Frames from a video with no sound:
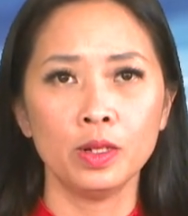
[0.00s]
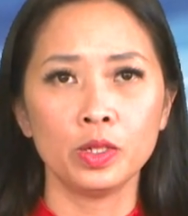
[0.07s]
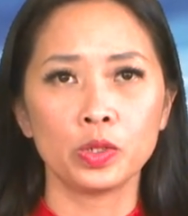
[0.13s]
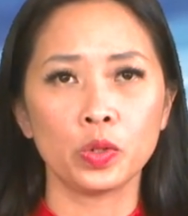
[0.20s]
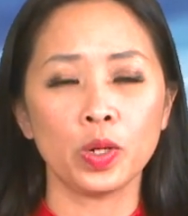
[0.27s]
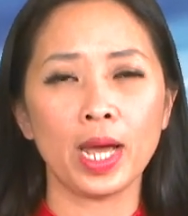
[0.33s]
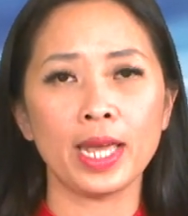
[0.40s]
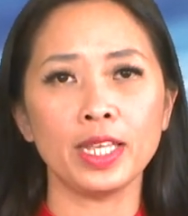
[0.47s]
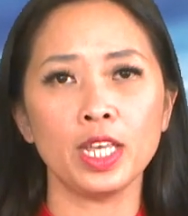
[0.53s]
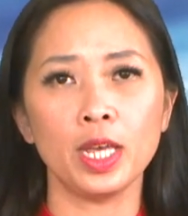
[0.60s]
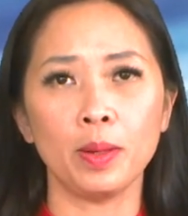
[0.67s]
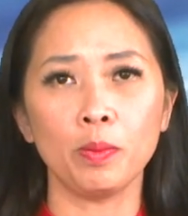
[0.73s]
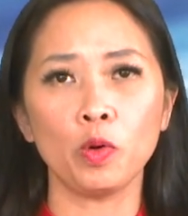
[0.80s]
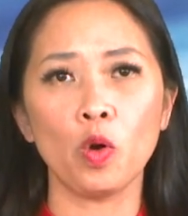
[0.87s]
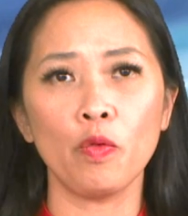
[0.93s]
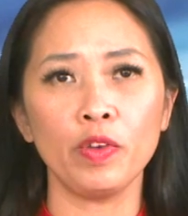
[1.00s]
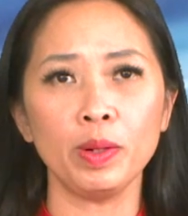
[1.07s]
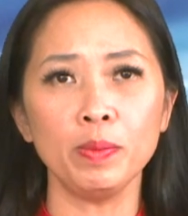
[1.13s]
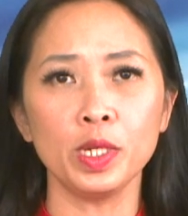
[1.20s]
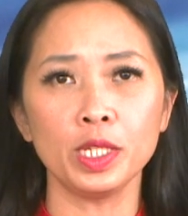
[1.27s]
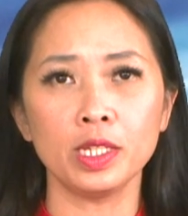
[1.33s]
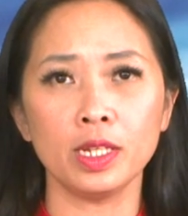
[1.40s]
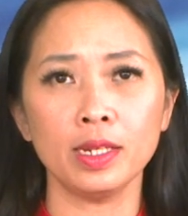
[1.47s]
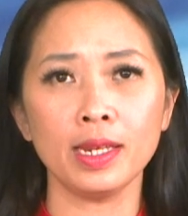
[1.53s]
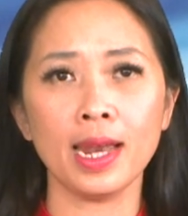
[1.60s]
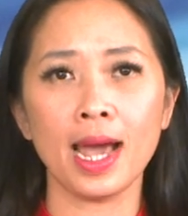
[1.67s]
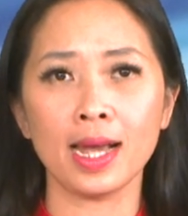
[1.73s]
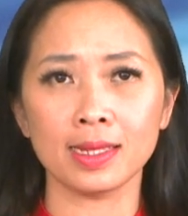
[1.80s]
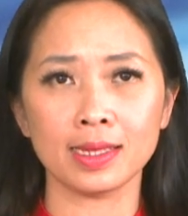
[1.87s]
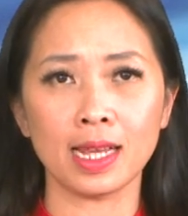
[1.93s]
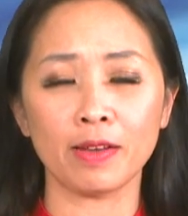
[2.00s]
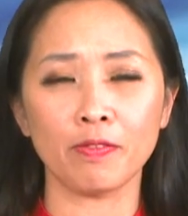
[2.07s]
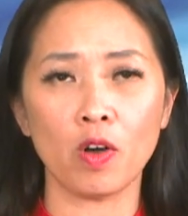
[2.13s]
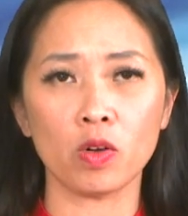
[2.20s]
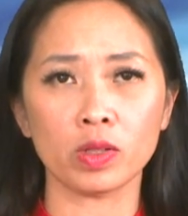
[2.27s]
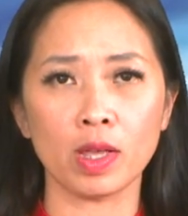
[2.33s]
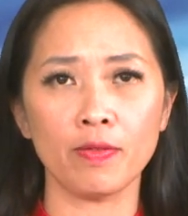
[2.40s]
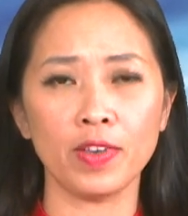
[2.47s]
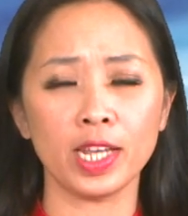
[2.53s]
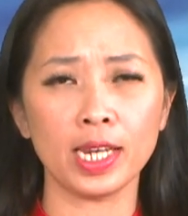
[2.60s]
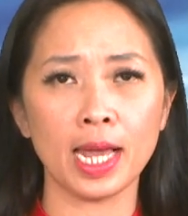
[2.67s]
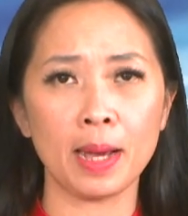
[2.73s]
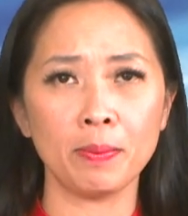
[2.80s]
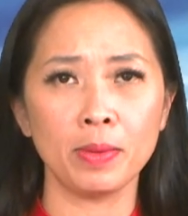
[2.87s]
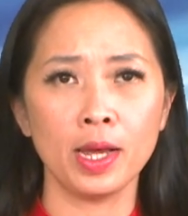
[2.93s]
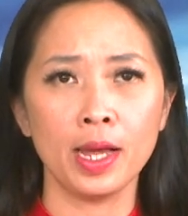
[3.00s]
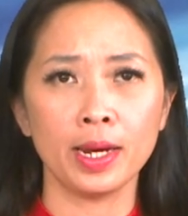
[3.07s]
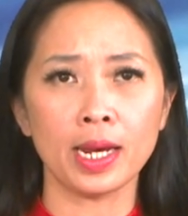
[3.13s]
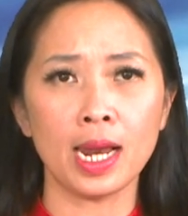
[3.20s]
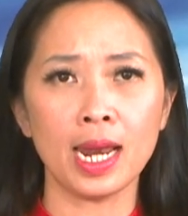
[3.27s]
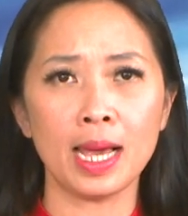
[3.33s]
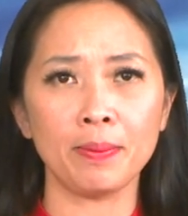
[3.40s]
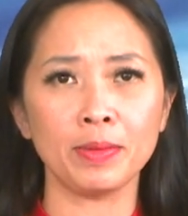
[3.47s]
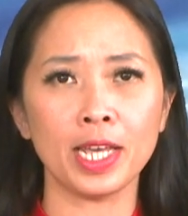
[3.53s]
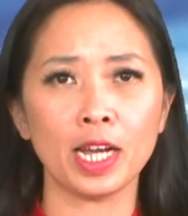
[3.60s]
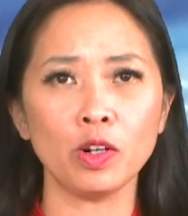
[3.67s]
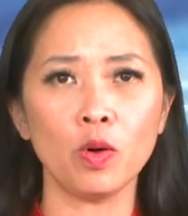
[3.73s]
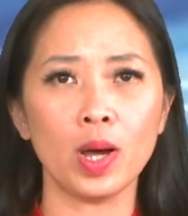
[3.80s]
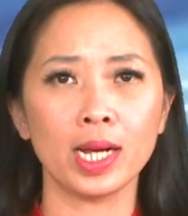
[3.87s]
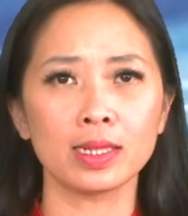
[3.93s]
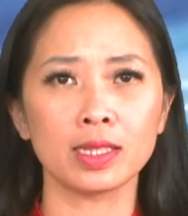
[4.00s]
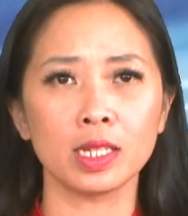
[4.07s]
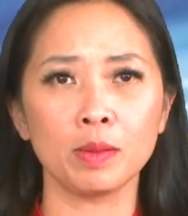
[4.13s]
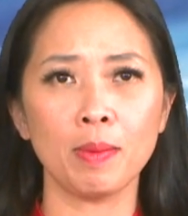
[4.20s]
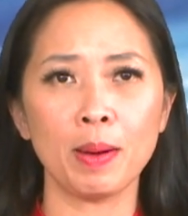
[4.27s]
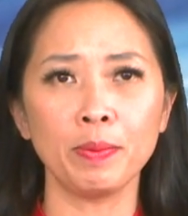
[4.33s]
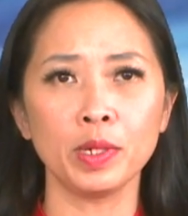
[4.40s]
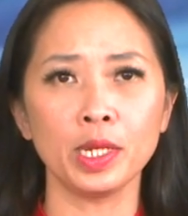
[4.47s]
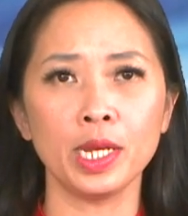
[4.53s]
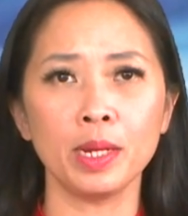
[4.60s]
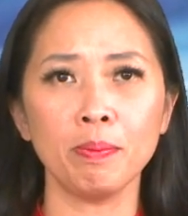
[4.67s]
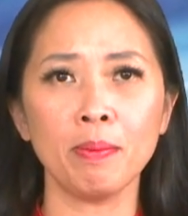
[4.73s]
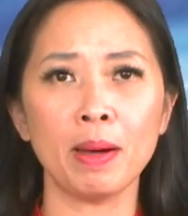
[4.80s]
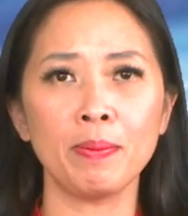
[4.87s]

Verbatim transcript: Số ca nhiễm COVID-19 đang tăng vọt tại Việt Nam đã làm gián đoạn từ 30 đến